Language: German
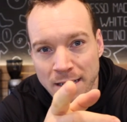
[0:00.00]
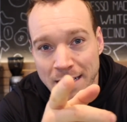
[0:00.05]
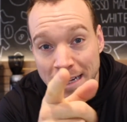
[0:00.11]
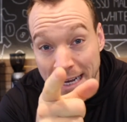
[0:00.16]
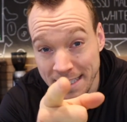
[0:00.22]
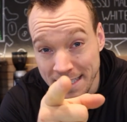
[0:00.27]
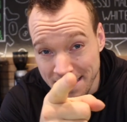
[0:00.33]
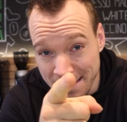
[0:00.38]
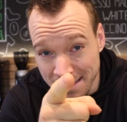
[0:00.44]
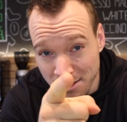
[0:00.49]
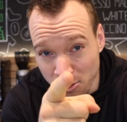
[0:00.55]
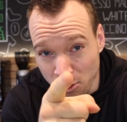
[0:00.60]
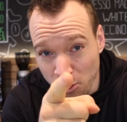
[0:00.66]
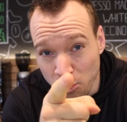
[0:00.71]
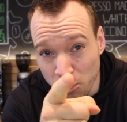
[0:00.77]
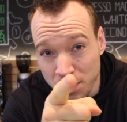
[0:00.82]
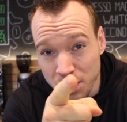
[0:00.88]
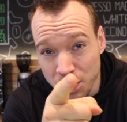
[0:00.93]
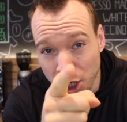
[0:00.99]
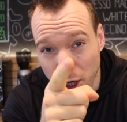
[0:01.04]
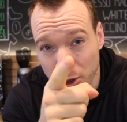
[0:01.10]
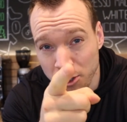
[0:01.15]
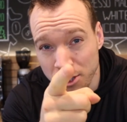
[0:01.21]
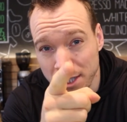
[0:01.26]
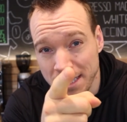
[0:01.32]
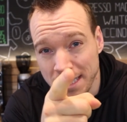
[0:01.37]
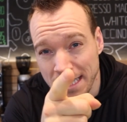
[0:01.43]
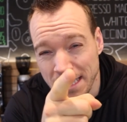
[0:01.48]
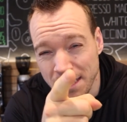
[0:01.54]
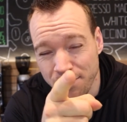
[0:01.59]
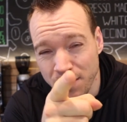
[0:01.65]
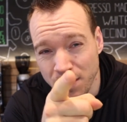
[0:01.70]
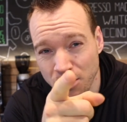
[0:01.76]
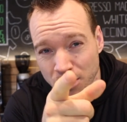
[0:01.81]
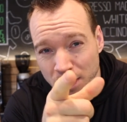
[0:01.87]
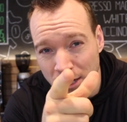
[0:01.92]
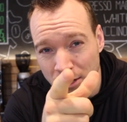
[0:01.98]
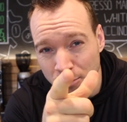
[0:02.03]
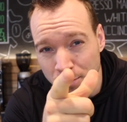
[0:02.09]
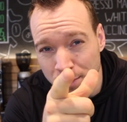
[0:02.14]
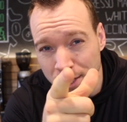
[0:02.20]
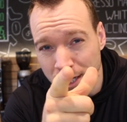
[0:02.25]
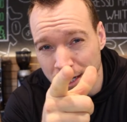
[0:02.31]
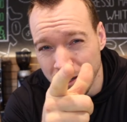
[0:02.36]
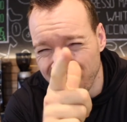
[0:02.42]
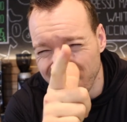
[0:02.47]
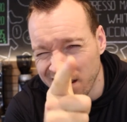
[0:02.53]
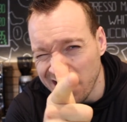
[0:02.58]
Kleines Intro und schaut euch das ganze Video dann noch bitte an.